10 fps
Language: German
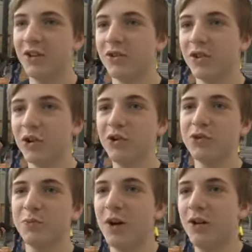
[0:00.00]
und
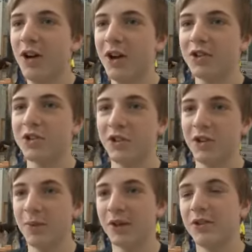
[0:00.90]
Grüß bauen,
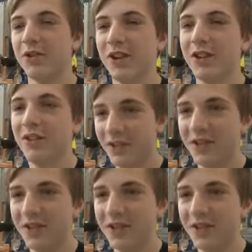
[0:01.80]
einschulen, betonieren.